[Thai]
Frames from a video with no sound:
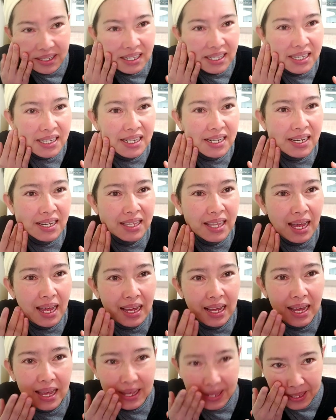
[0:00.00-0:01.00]
อเจอนะ
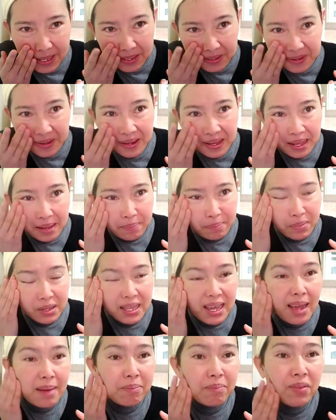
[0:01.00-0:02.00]
ใครเห็นก็เก็บมา
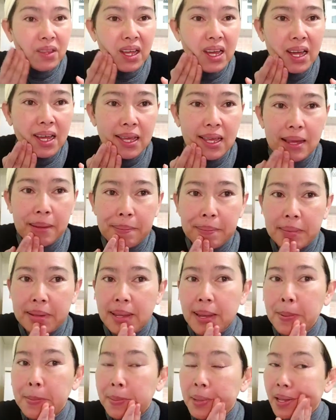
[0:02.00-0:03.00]
ทำนะคะเก็บมา
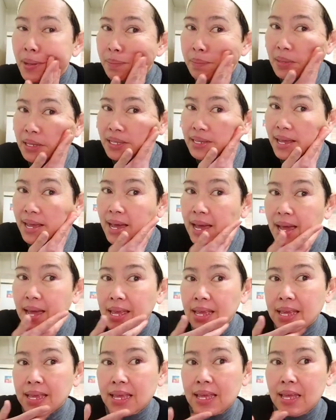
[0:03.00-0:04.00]
ทำเก็บมาใช้
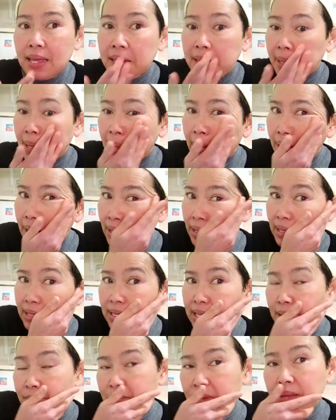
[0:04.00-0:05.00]
นะคะ
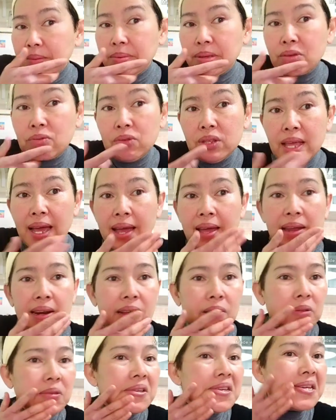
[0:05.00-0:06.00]
ทำให้ผิวหน้า
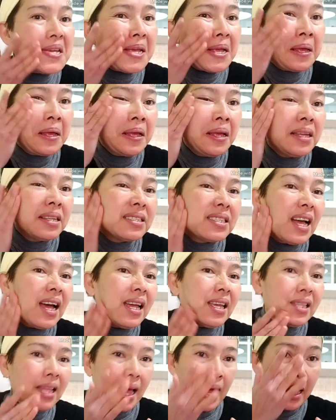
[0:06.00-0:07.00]
เราดีใช้
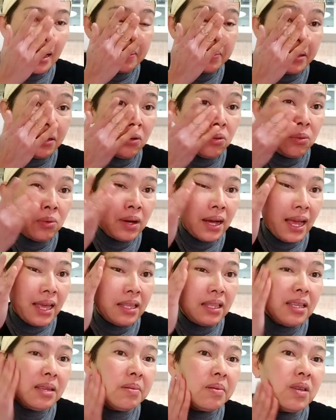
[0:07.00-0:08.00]
ทาผิวใคร
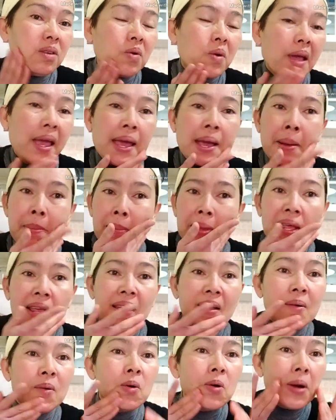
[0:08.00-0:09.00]
ที่ผิวแห้งผิ
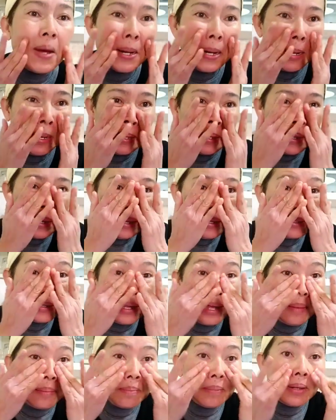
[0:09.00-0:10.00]
วอะไรนะ
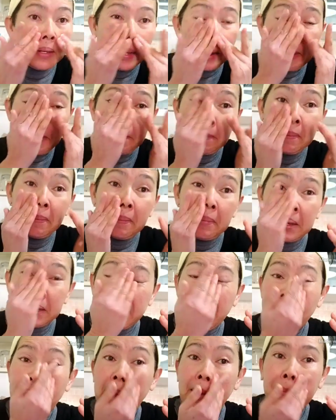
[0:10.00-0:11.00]
เก็บมาทำมา
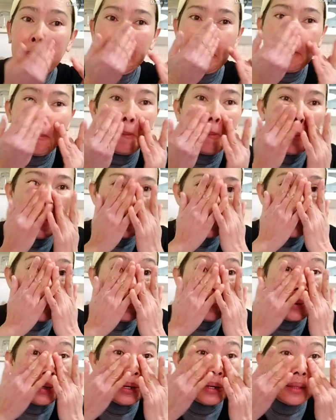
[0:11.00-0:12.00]
ทาผิวค่ะ
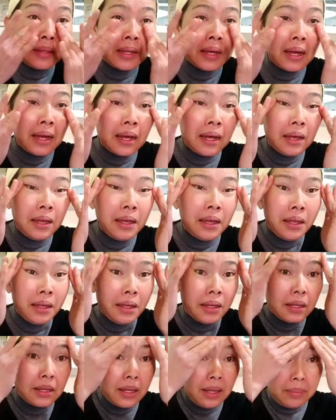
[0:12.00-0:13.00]
เพื่อนๆนะคะ
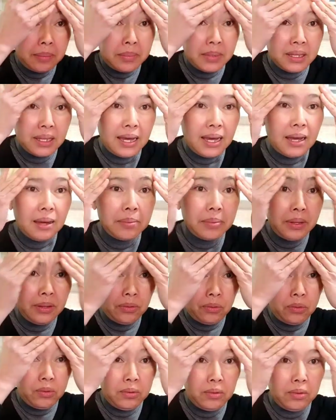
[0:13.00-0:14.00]
เก็บมาทาผิว